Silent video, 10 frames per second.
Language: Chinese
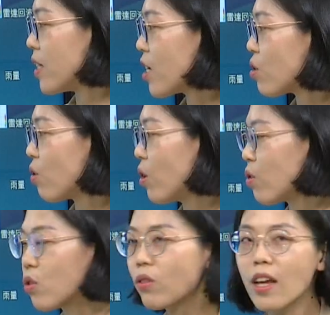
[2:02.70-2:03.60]
能在周六
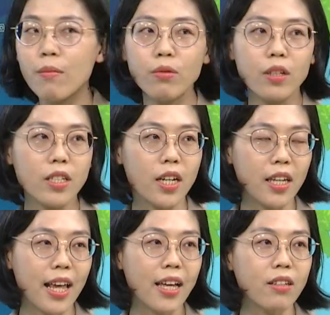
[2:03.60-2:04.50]
中南部的这一
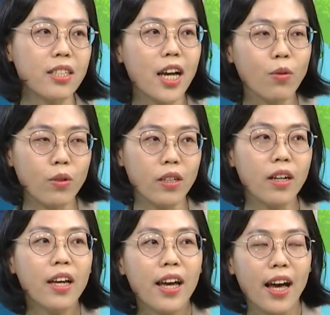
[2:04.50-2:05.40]
带的降雨呢，
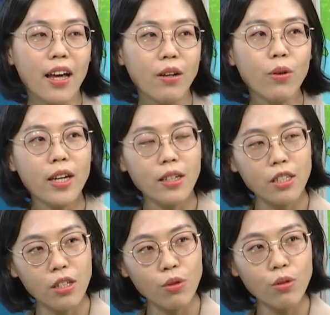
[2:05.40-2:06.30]
啊，会
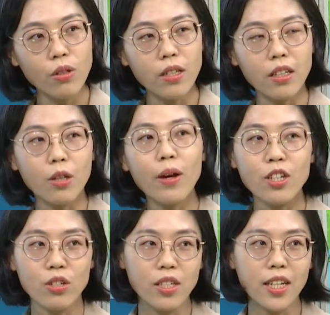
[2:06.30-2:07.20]
持续的一段
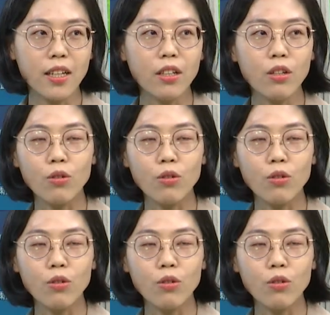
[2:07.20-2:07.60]
时间。